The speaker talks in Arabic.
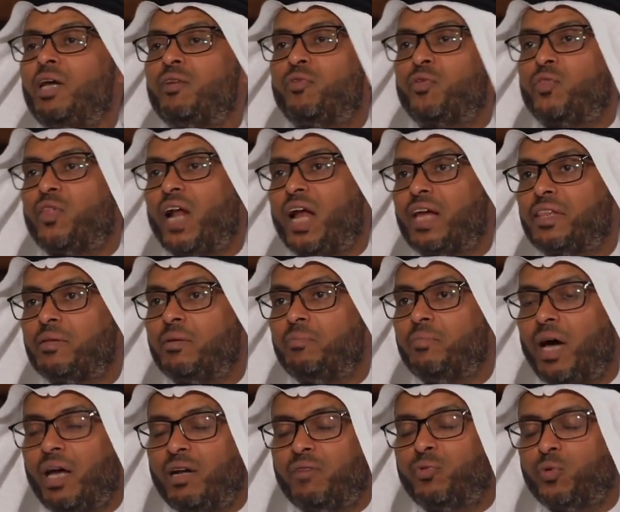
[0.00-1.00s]

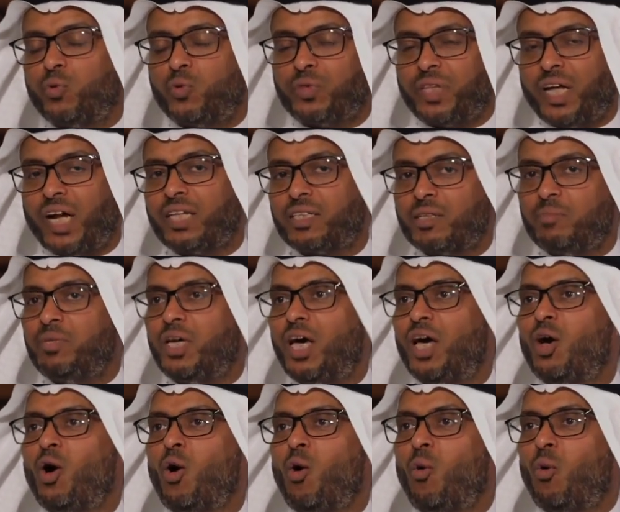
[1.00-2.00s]

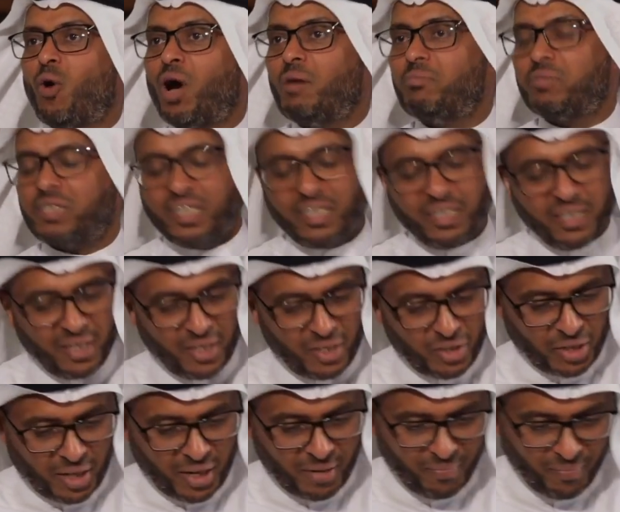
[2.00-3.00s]
1350
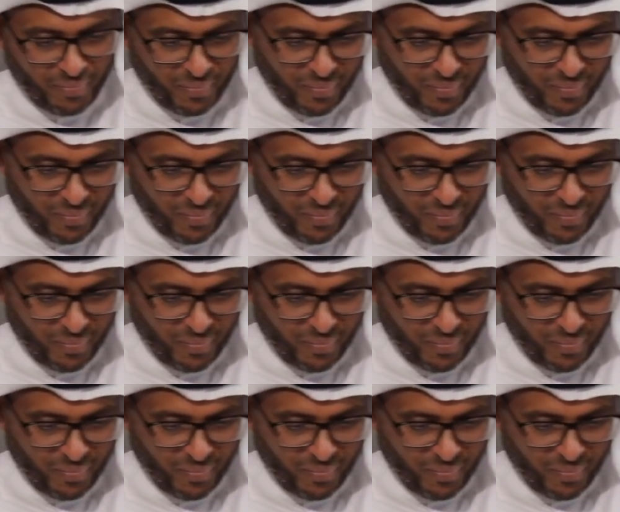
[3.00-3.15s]
للهجرة